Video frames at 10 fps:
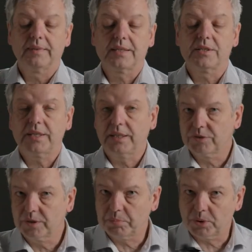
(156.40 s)
das ist eher
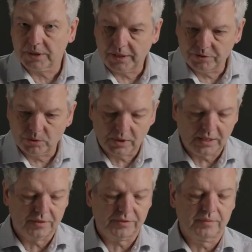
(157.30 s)
für einen
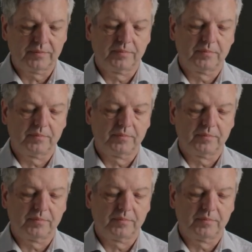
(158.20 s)
Porträtfotografen,